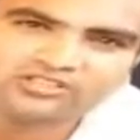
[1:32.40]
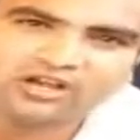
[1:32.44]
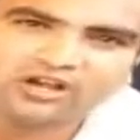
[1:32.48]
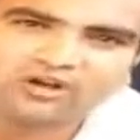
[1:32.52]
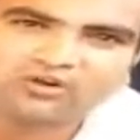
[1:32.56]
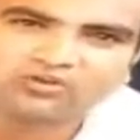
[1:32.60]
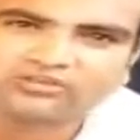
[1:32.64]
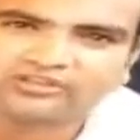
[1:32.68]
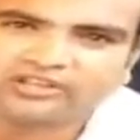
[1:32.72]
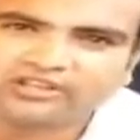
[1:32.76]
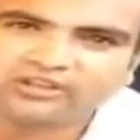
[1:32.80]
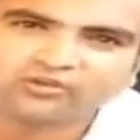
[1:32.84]

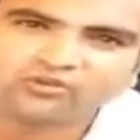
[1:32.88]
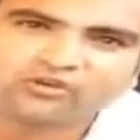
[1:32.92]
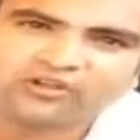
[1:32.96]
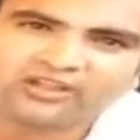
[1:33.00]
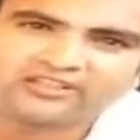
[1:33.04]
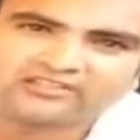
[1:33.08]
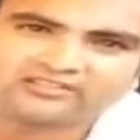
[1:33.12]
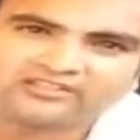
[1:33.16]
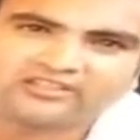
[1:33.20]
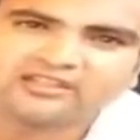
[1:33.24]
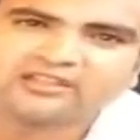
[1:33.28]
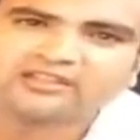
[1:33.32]
जाओ देखो
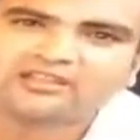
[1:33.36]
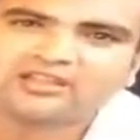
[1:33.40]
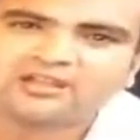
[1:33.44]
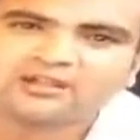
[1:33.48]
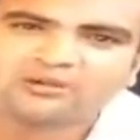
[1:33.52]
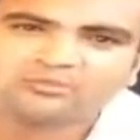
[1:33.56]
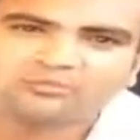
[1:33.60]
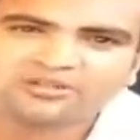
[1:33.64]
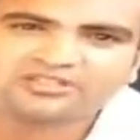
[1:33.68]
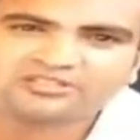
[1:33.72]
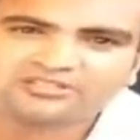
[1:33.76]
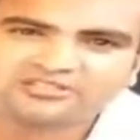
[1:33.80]
ऐसे
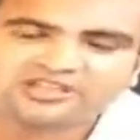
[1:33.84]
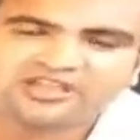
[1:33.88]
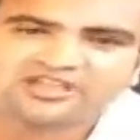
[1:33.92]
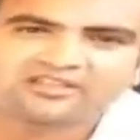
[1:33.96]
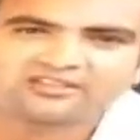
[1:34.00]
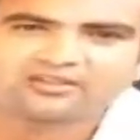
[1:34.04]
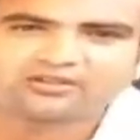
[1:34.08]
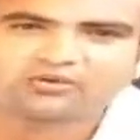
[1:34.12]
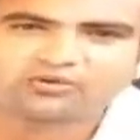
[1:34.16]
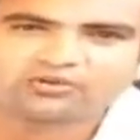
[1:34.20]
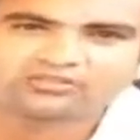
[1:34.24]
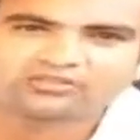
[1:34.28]
बच्चे
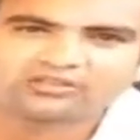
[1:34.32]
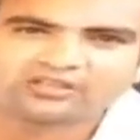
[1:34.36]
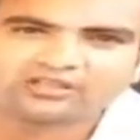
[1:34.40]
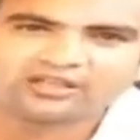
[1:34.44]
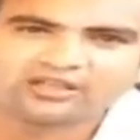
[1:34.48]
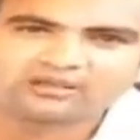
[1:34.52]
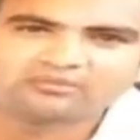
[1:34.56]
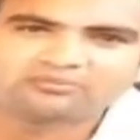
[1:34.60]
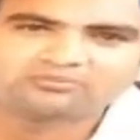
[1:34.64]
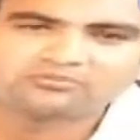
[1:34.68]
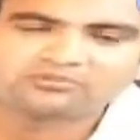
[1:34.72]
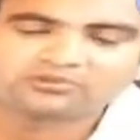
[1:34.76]
ऐसे रोते
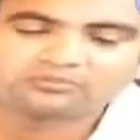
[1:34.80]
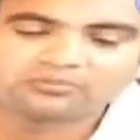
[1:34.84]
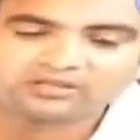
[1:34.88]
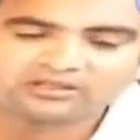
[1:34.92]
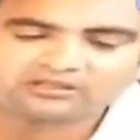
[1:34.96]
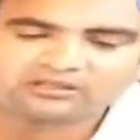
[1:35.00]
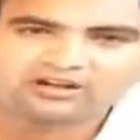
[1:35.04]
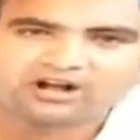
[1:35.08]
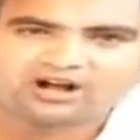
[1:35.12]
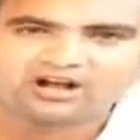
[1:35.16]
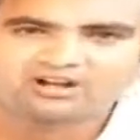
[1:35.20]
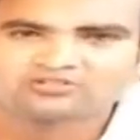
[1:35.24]
हैं
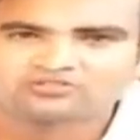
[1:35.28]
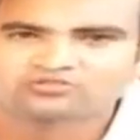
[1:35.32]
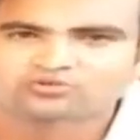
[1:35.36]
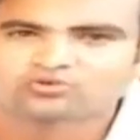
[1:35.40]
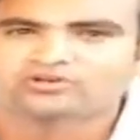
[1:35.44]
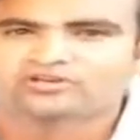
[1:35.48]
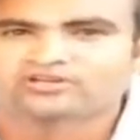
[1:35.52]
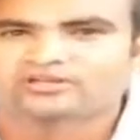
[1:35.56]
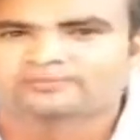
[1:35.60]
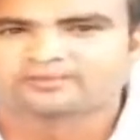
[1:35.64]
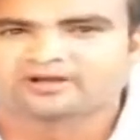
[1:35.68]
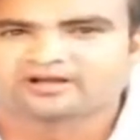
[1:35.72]
कान
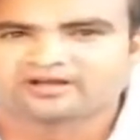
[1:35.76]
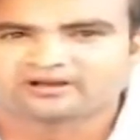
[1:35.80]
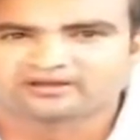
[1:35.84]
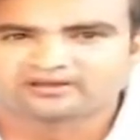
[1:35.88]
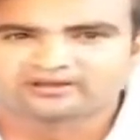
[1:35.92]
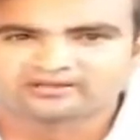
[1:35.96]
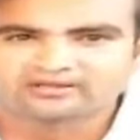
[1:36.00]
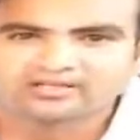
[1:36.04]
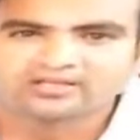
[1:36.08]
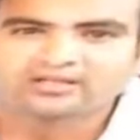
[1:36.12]
सुन नहीं पा रहे